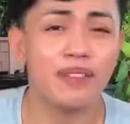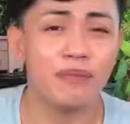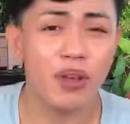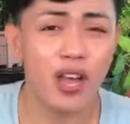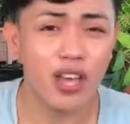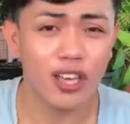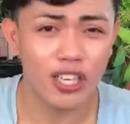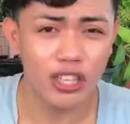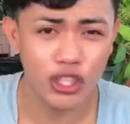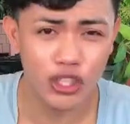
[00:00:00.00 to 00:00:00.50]
And
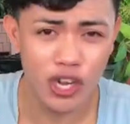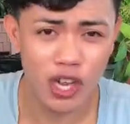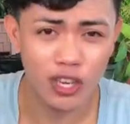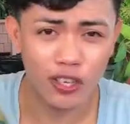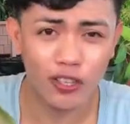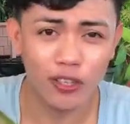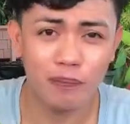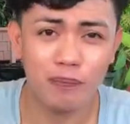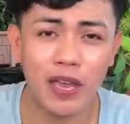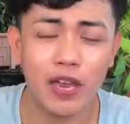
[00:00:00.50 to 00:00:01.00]
then mga
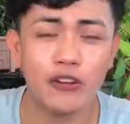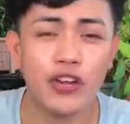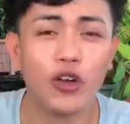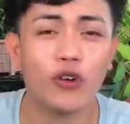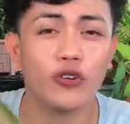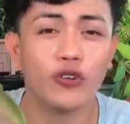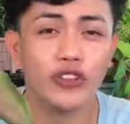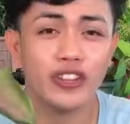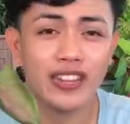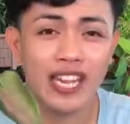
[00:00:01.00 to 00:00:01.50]
ka-jungle,
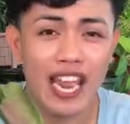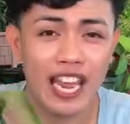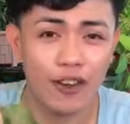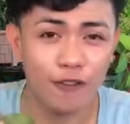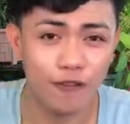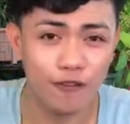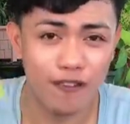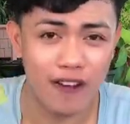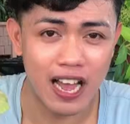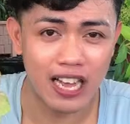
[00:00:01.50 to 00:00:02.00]
meron akong
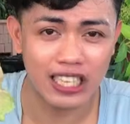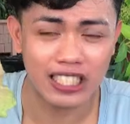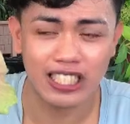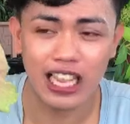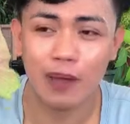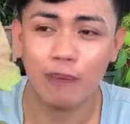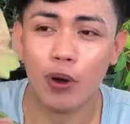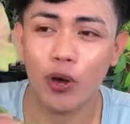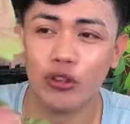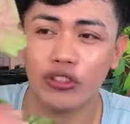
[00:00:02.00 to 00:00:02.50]
10
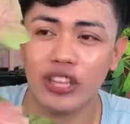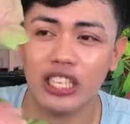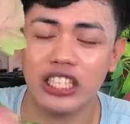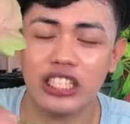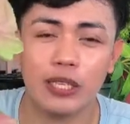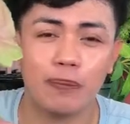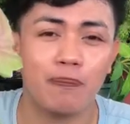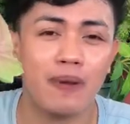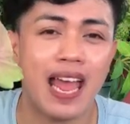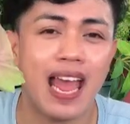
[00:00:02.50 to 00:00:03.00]
facts about
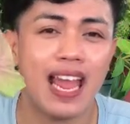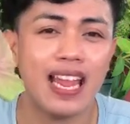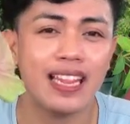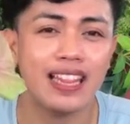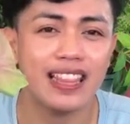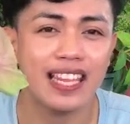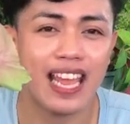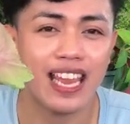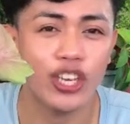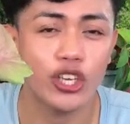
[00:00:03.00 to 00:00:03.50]
this
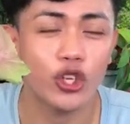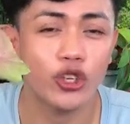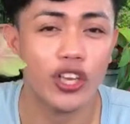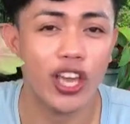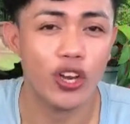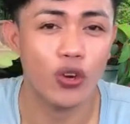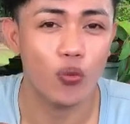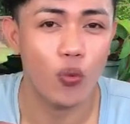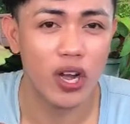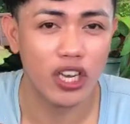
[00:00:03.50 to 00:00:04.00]
plant and
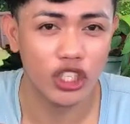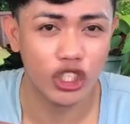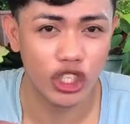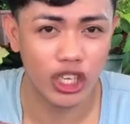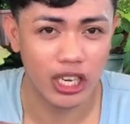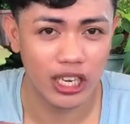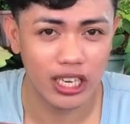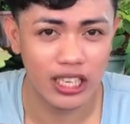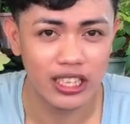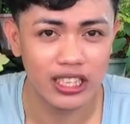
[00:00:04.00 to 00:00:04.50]
you can
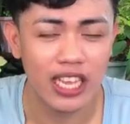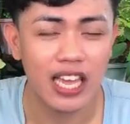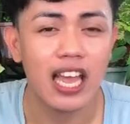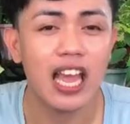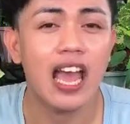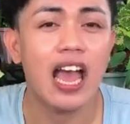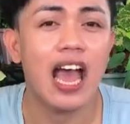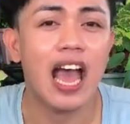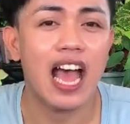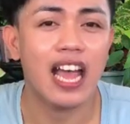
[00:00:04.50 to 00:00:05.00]
watch it
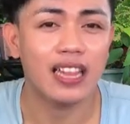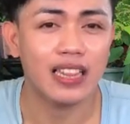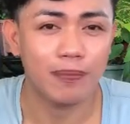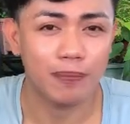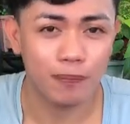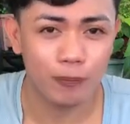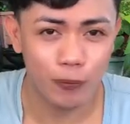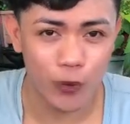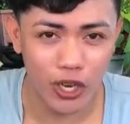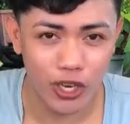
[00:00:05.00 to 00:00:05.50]

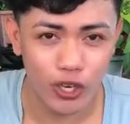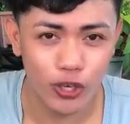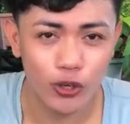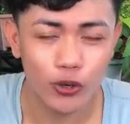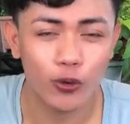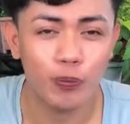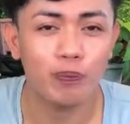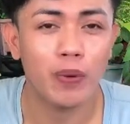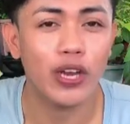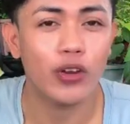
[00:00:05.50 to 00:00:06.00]
at
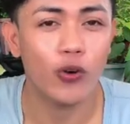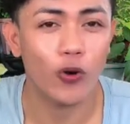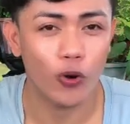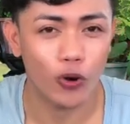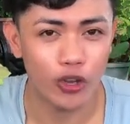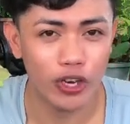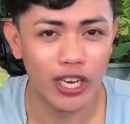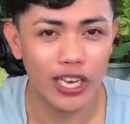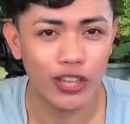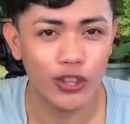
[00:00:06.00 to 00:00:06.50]
pwede niyong
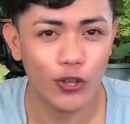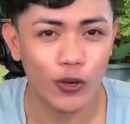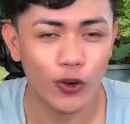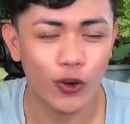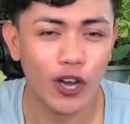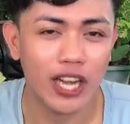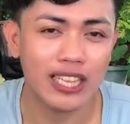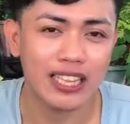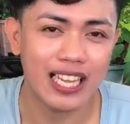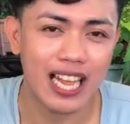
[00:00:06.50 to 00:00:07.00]
panoorin
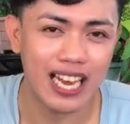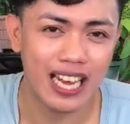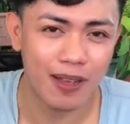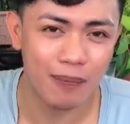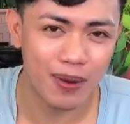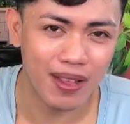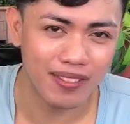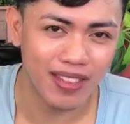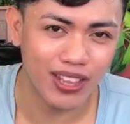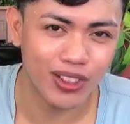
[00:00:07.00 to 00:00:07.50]
ito at
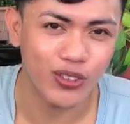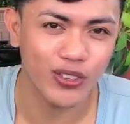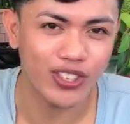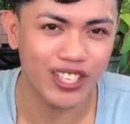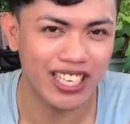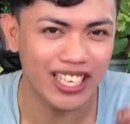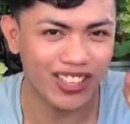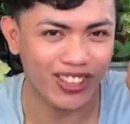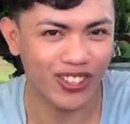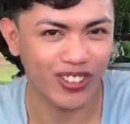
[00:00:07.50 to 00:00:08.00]
lalabas
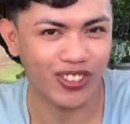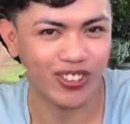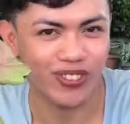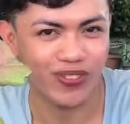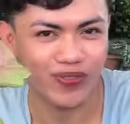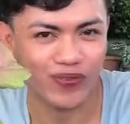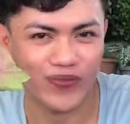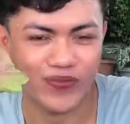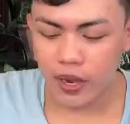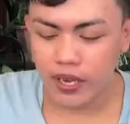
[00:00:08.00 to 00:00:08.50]
ito
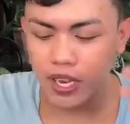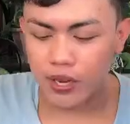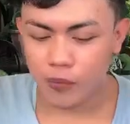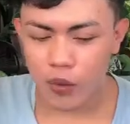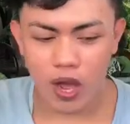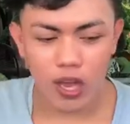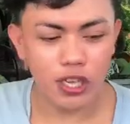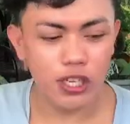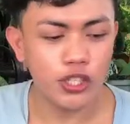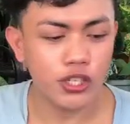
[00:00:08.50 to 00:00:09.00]
dito. So
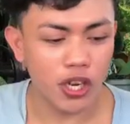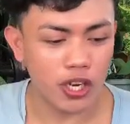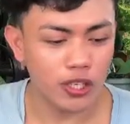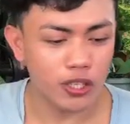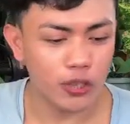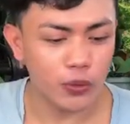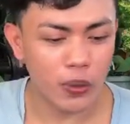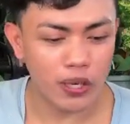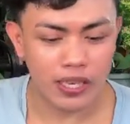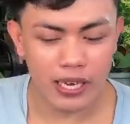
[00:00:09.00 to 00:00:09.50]
ayan mga
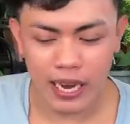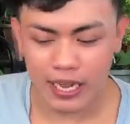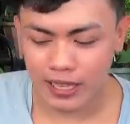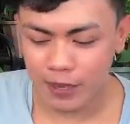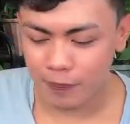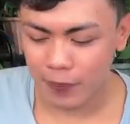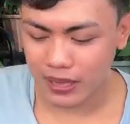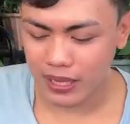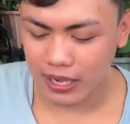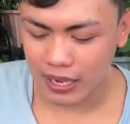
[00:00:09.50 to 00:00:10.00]
ka-jungle, wag
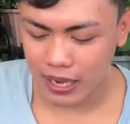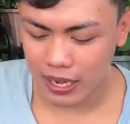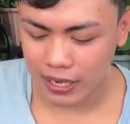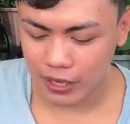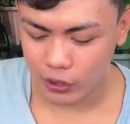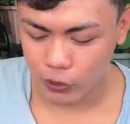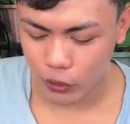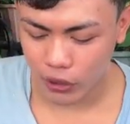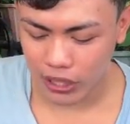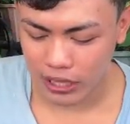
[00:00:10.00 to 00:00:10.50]
natin
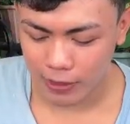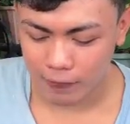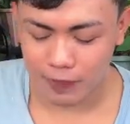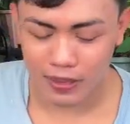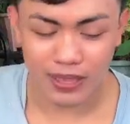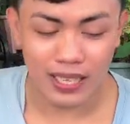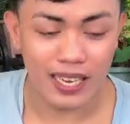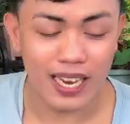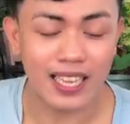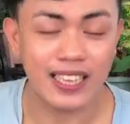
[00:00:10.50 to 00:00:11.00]
patagalin ito,
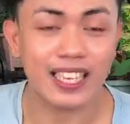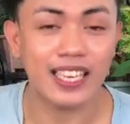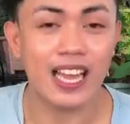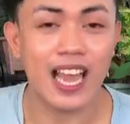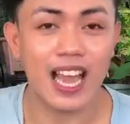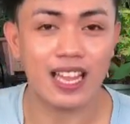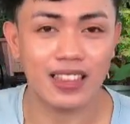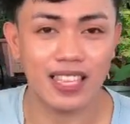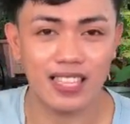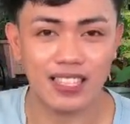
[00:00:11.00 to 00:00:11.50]
ilipat na
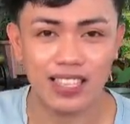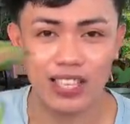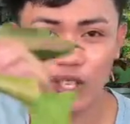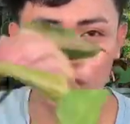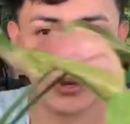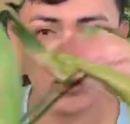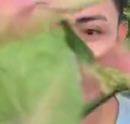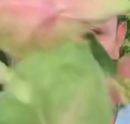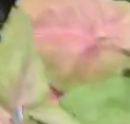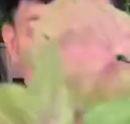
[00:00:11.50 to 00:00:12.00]
natin ating
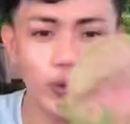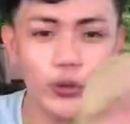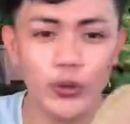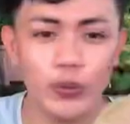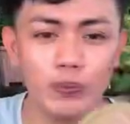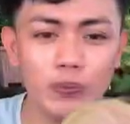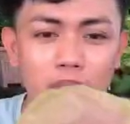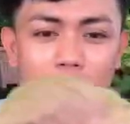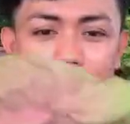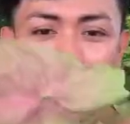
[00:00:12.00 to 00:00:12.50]

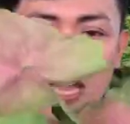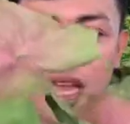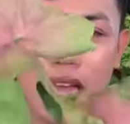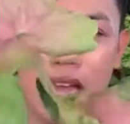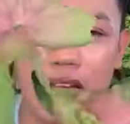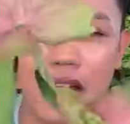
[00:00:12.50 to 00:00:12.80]
syngonium